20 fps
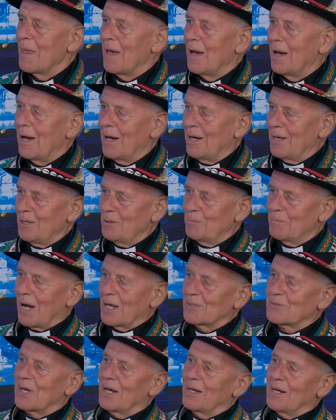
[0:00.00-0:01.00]
Hej,
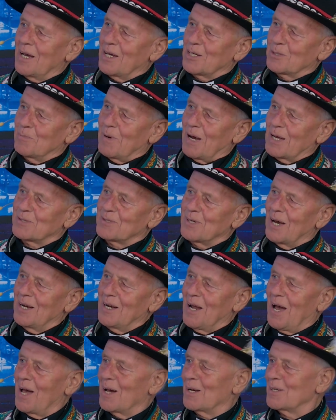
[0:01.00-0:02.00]
baca nas, baca
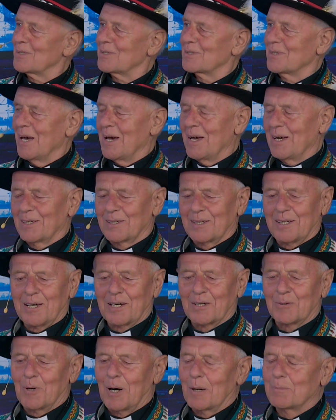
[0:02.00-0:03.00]
nas,
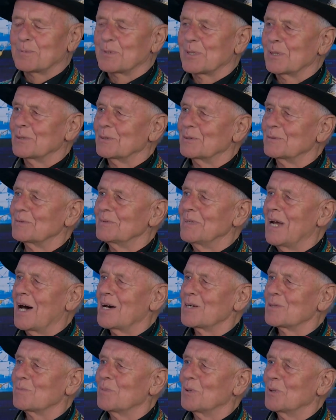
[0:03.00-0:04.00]
tęgi chłopców
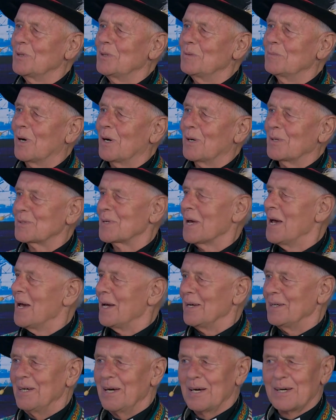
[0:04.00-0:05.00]
nas bój most.
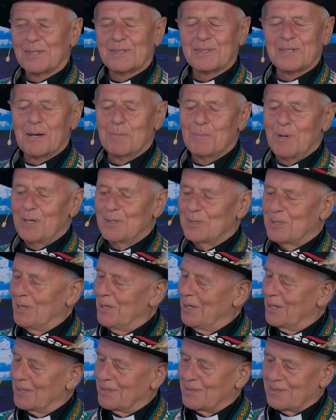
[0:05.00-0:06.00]
Jeszcze byś
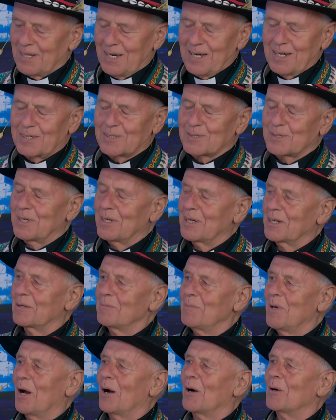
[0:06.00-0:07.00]
ich ten
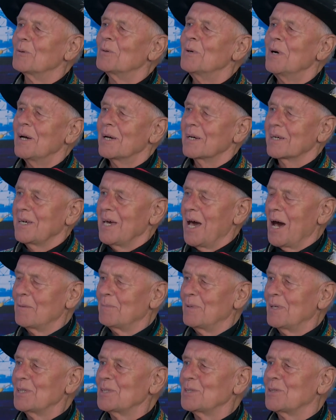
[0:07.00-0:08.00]
krzyk miał,
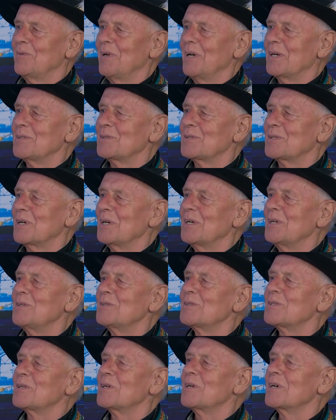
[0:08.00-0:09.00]
kiedyś
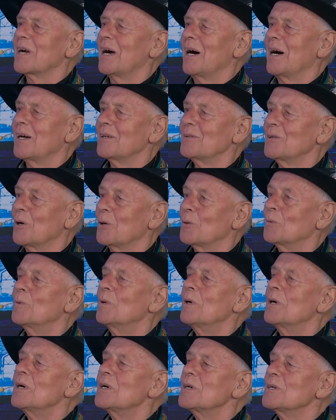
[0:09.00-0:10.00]
więcej
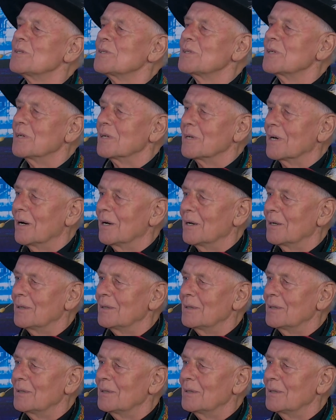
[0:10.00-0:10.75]
syradą syra,